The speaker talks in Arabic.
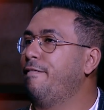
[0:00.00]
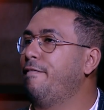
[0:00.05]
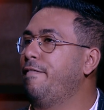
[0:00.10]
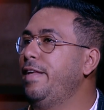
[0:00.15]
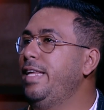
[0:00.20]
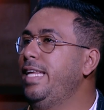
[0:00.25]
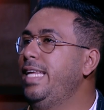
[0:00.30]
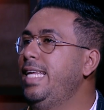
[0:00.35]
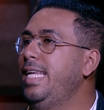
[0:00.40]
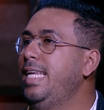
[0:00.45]

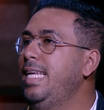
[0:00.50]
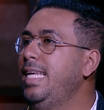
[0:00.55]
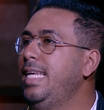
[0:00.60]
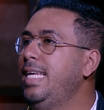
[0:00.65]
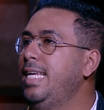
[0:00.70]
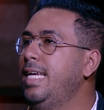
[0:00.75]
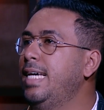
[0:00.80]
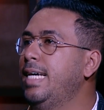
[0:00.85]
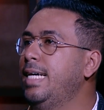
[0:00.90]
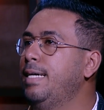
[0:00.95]

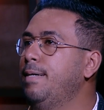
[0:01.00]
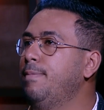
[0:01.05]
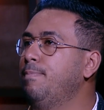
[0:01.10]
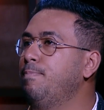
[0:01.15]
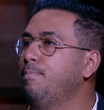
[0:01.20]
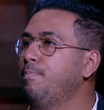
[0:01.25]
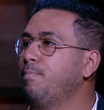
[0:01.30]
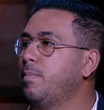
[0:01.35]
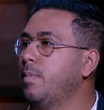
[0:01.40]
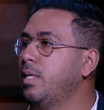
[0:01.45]

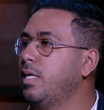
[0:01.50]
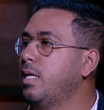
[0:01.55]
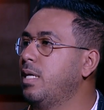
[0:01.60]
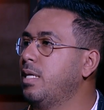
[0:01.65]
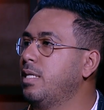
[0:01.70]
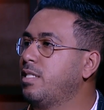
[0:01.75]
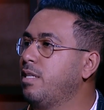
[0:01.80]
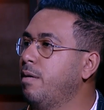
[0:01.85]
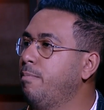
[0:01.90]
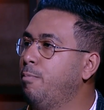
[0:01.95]
في
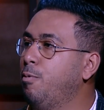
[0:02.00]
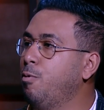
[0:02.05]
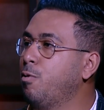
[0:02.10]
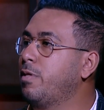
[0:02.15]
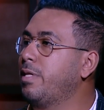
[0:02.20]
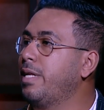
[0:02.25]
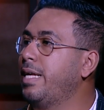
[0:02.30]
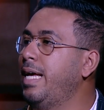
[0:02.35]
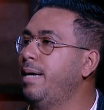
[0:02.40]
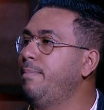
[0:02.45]

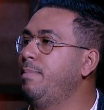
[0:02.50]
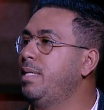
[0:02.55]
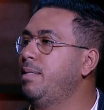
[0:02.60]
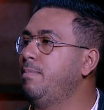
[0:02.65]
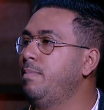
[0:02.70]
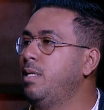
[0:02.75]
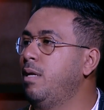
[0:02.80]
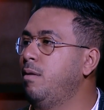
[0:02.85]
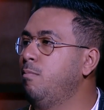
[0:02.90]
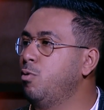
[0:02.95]
سبورت جامد
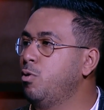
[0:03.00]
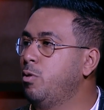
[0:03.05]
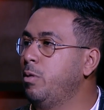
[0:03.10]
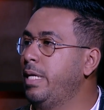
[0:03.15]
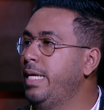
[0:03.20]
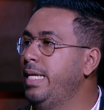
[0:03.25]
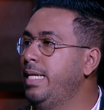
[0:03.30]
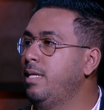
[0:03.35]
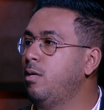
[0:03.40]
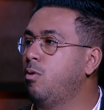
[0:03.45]
من
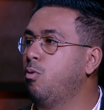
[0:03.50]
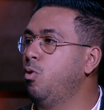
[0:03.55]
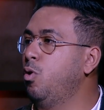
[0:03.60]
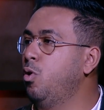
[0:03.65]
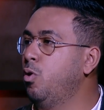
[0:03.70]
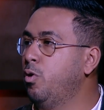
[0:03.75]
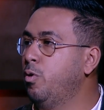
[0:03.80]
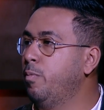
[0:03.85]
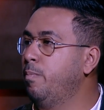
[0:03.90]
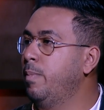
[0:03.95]
المديرين
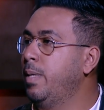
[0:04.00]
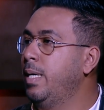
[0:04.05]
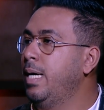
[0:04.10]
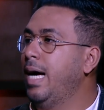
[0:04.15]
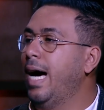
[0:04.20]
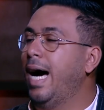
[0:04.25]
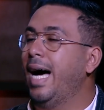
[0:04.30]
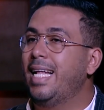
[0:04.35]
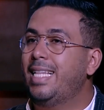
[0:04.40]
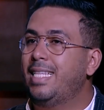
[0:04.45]
كلهم
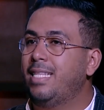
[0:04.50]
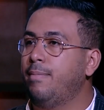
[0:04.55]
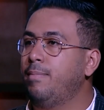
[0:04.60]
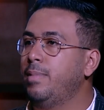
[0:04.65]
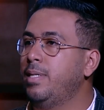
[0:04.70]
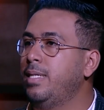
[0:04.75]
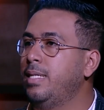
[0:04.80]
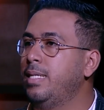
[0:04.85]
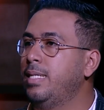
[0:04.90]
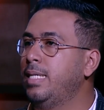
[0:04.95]
حتى
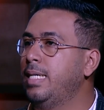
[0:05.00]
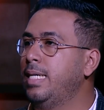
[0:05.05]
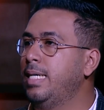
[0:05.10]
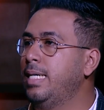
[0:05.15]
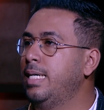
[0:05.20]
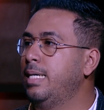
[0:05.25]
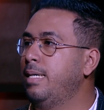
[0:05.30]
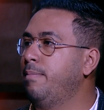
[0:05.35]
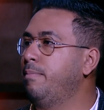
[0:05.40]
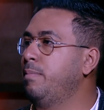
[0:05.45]
من
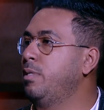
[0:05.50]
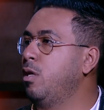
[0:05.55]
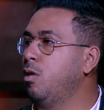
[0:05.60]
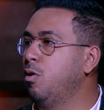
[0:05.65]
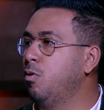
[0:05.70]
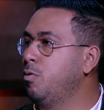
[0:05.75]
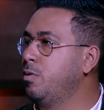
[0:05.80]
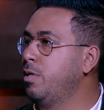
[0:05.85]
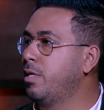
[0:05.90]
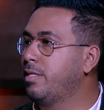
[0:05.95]
آه، من
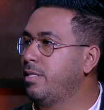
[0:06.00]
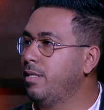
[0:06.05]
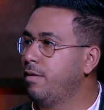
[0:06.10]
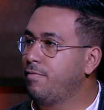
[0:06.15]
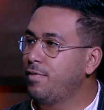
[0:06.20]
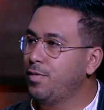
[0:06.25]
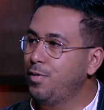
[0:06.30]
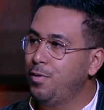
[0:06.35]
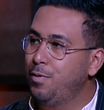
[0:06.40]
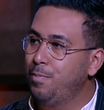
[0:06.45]
الاونرز
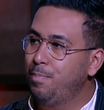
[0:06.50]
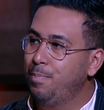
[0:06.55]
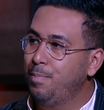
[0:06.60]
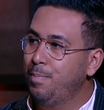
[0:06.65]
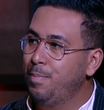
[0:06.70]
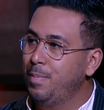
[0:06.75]
نفسهم